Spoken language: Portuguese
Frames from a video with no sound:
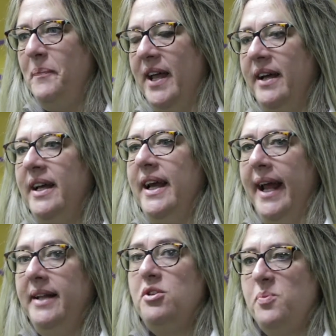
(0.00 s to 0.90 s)
Né?
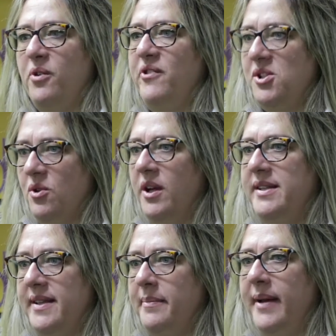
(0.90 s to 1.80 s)
Entre os
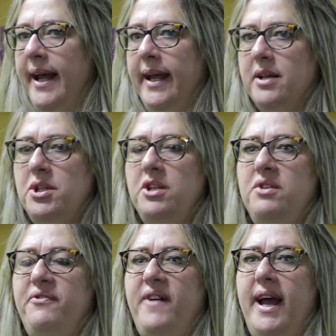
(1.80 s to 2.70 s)
professores também, a
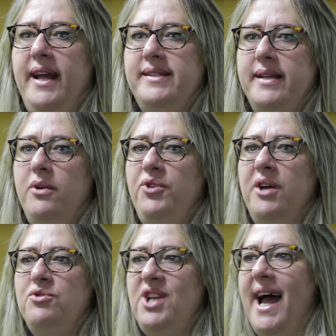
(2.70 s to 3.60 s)
gente faz
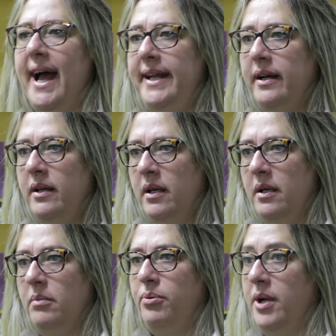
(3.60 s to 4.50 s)
reunião diária
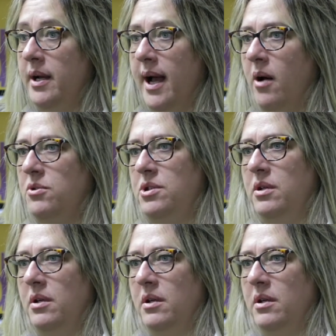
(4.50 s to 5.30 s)
por Hangout.